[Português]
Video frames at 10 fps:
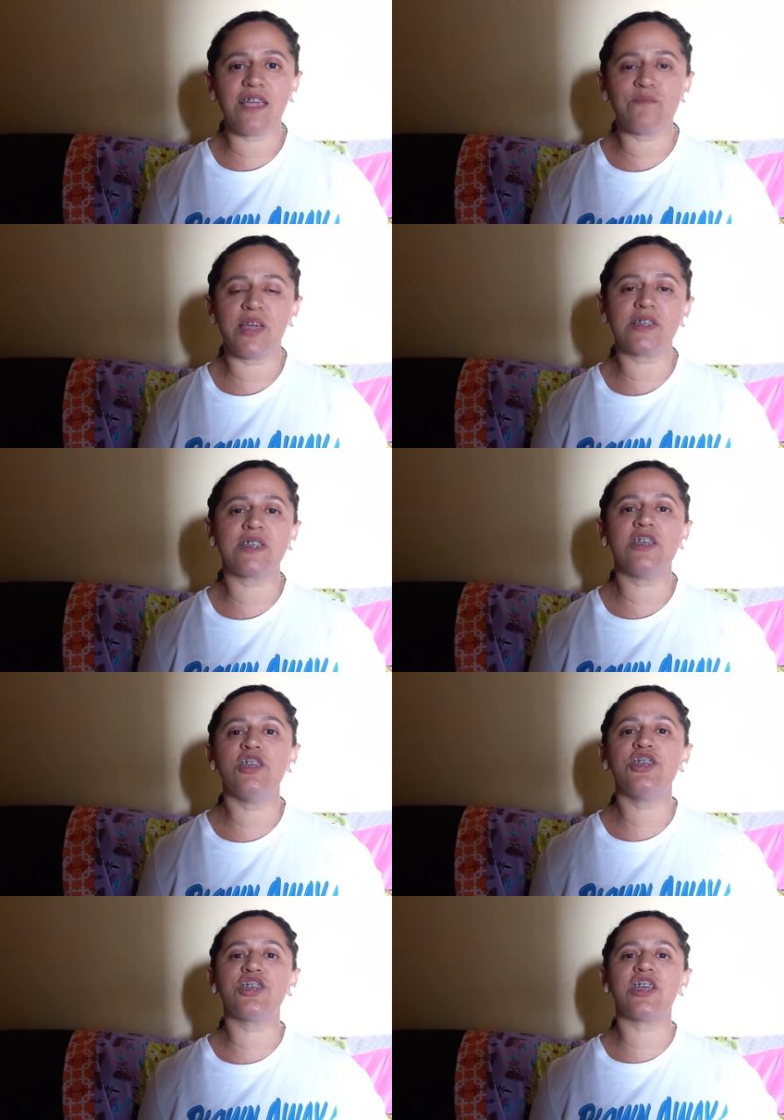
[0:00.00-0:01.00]
que me
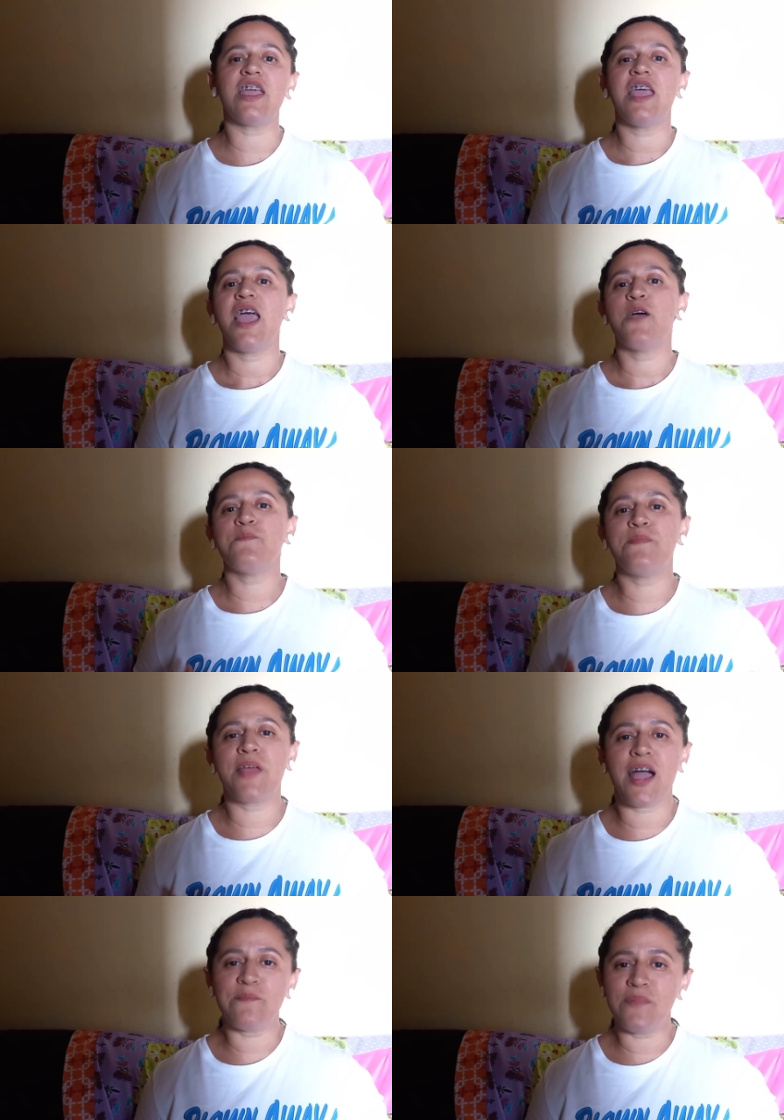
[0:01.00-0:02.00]
assiste,
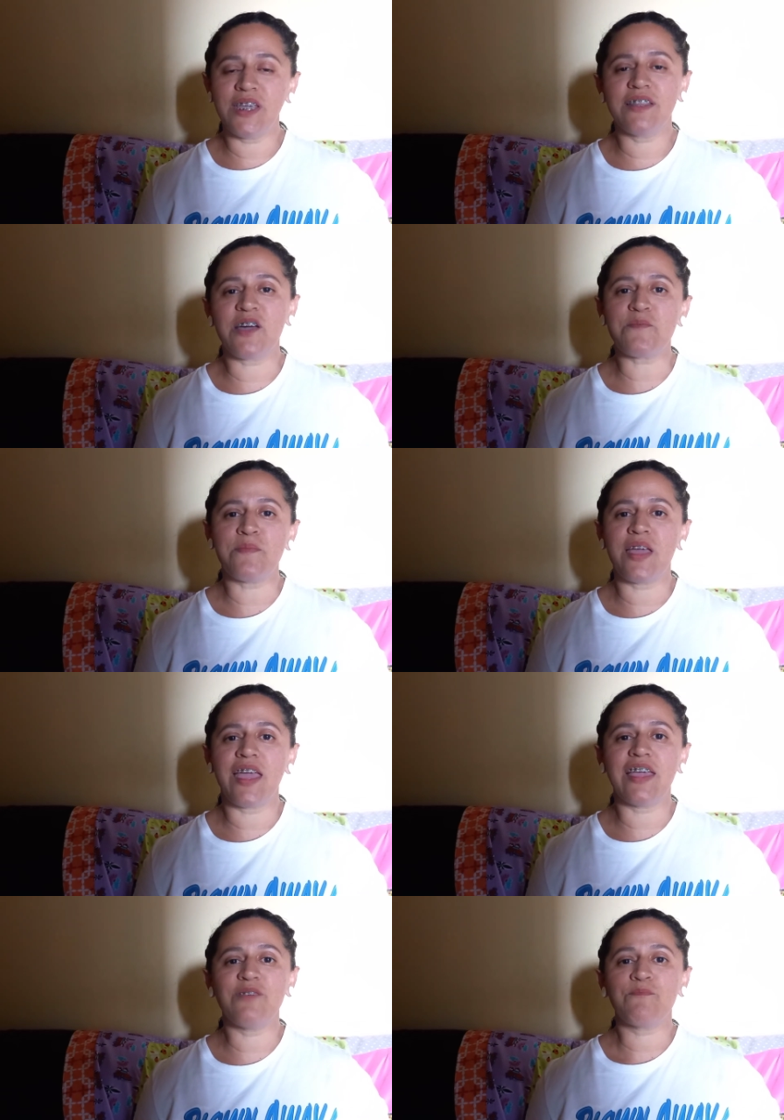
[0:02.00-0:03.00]
para mim
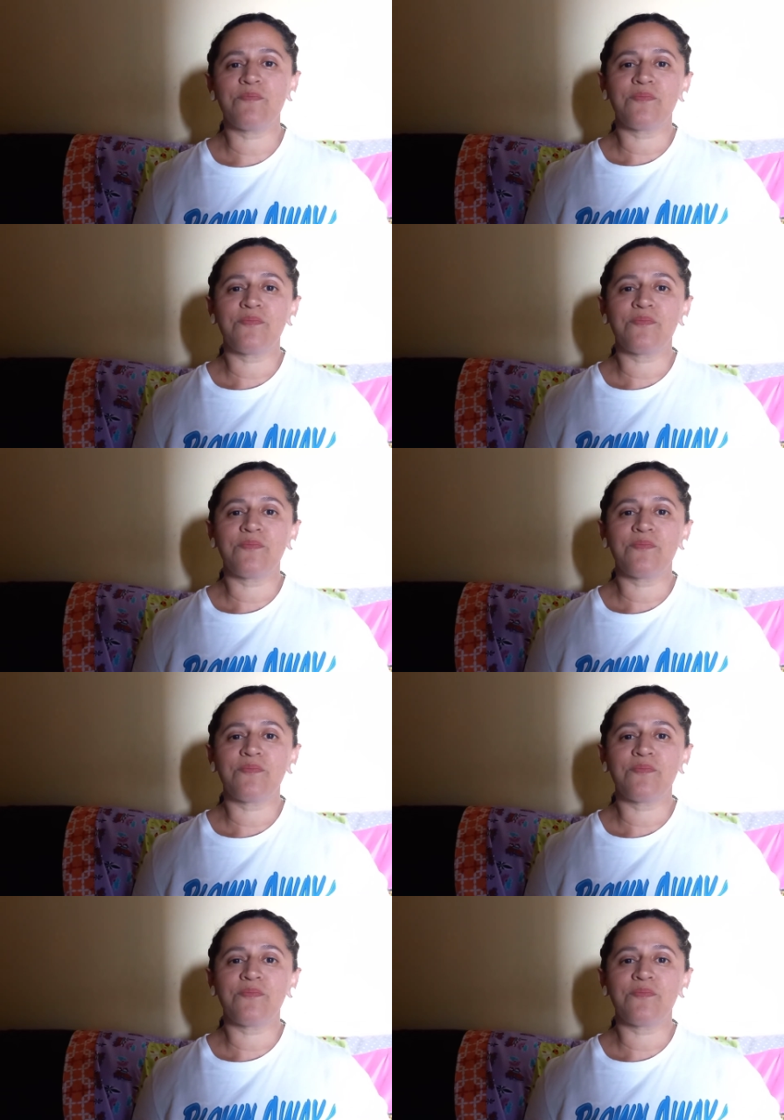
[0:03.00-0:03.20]
também